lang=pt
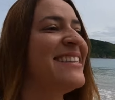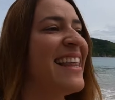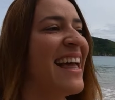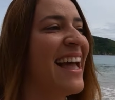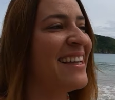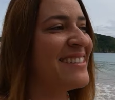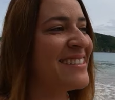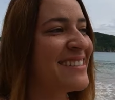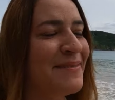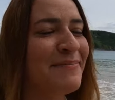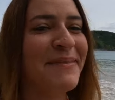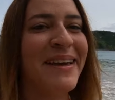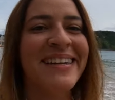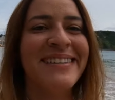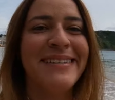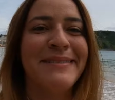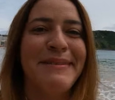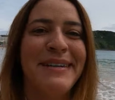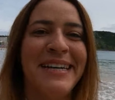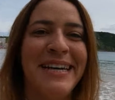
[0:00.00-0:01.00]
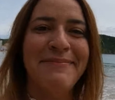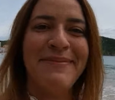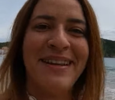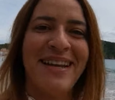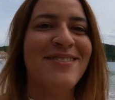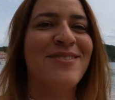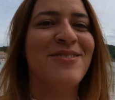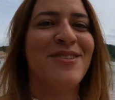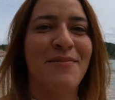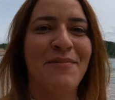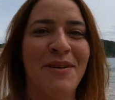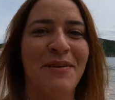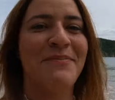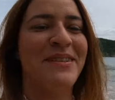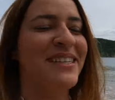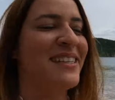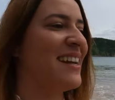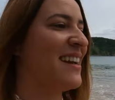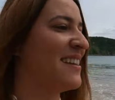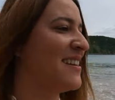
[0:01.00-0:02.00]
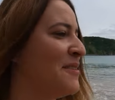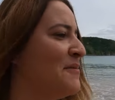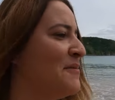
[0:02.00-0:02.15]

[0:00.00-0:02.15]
10 e meia da manhã parece que eu já bebi, né?